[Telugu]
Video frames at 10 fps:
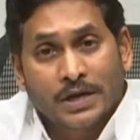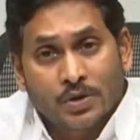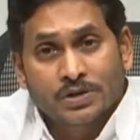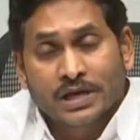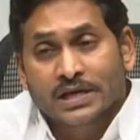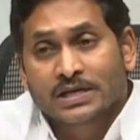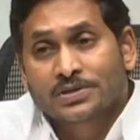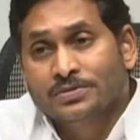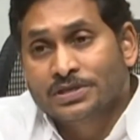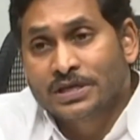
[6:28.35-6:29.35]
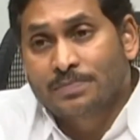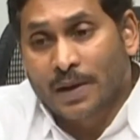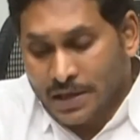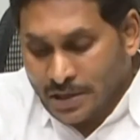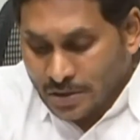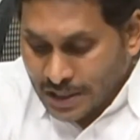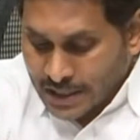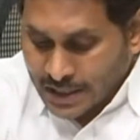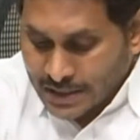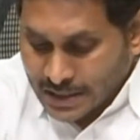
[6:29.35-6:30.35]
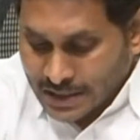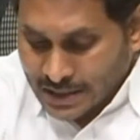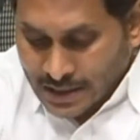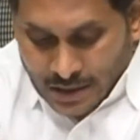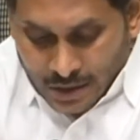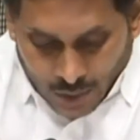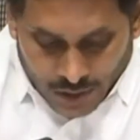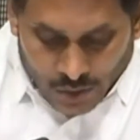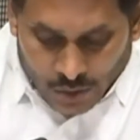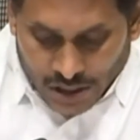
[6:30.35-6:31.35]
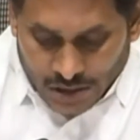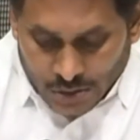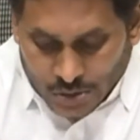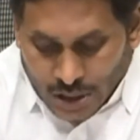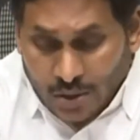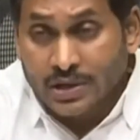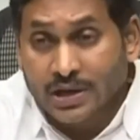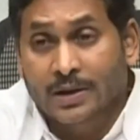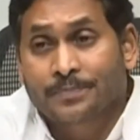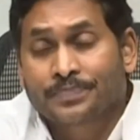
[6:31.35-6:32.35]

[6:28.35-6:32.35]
ఏడో తరగతి నుంచి పన్నెండో తరగతి వరకు చదువుతూ ఉన్న